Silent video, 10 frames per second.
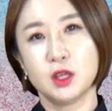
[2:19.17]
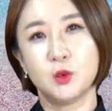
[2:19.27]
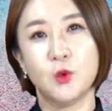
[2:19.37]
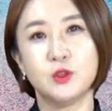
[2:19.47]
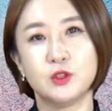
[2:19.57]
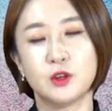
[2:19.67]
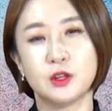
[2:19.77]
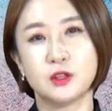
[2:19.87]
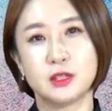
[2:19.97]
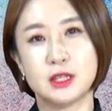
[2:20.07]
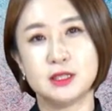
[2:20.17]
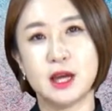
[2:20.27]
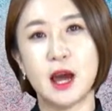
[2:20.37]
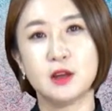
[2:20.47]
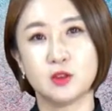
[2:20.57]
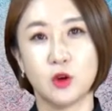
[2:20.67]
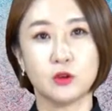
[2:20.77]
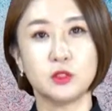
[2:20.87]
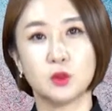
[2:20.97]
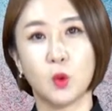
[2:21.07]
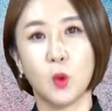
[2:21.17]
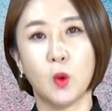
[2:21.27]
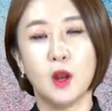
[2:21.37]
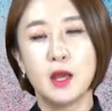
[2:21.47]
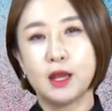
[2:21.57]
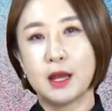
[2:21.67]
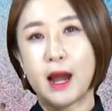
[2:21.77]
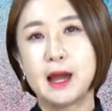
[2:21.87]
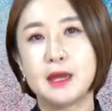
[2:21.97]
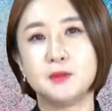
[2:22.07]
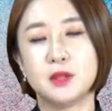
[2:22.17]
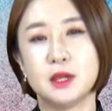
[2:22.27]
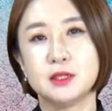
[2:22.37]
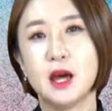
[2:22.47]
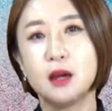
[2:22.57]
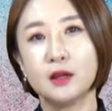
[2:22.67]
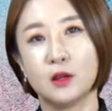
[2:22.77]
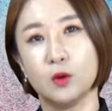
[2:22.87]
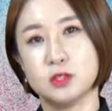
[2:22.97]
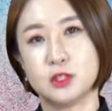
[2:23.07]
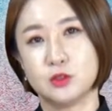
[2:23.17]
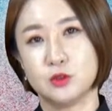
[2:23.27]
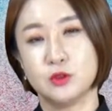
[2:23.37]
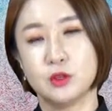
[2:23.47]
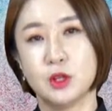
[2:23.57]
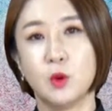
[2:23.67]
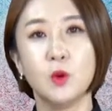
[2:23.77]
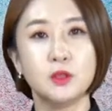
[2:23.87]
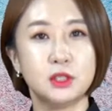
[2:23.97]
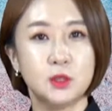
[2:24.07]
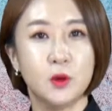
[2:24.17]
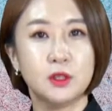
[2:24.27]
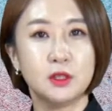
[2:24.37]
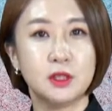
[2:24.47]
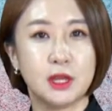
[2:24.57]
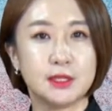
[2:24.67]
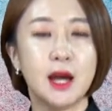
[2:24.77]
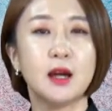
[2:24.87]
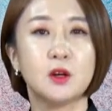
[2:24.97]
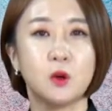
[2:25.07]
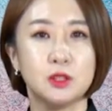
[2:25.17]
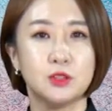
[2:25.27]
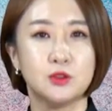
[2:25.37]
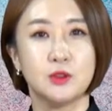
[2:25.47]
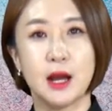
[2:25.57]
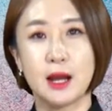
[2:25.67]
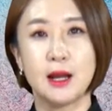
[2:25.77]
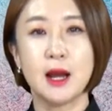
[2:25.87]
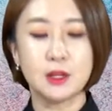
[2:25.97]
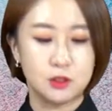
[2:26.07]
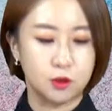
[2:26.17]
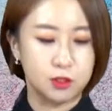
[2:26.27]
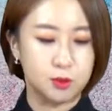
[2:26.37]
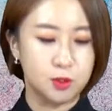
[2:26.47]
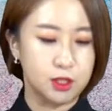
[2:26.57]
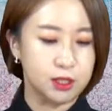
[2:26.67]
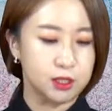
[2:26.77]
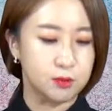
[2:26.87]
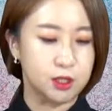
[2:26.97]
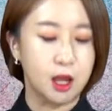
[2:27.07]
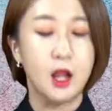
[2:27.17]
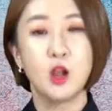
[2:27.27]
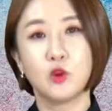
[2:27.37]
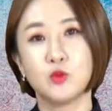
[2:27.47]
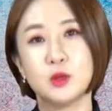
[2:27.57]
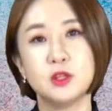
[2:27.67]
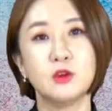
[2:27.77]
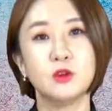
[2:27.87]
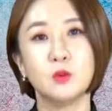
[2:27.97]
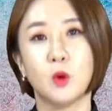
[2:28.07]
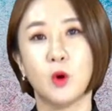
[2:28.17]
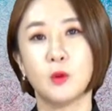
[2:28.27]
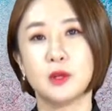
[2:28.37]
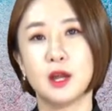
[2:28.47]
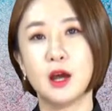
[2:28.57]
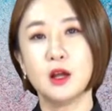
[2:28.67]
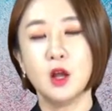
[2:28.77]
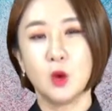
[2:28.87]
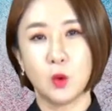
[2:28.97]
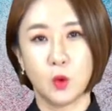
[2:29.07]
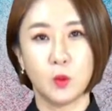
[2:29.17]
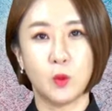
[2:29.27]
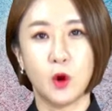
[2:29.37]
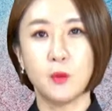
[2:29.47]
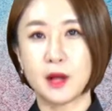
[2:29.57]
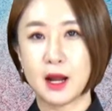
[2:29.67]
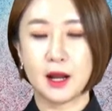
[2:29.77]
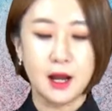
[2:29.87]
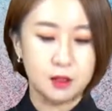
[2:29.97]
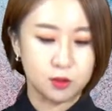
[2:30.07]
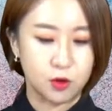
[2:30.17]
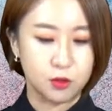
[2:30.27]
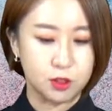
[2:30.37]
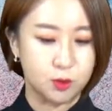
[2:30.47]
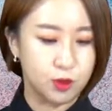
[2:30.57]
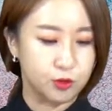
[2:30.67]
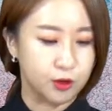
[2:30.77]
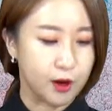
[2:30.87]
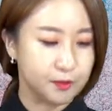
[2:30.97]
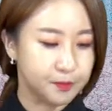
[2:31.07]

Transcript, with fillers: 기본적인 사항 적으시고 가입 대상 근로자 수 그리고 지원 대상 근로자 수 각각 적으시면 되겠습니다. 국민연금 보험이랑 고용보험 각각 적으시면 되고요.